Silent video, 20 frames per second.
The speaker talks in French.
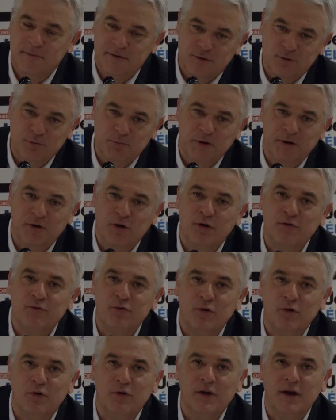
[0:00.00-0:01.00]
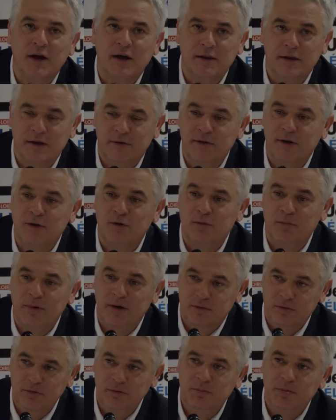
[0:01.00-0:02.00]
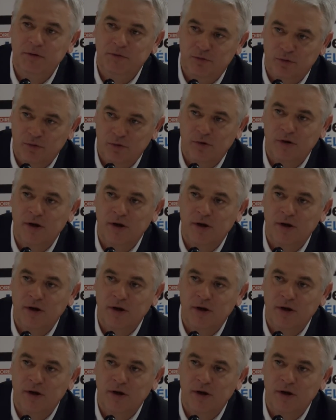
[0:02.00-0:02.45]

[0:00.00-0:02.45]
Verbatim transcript: Parce que Peacock, il faut le regarder avec le ballon, qu'il il faut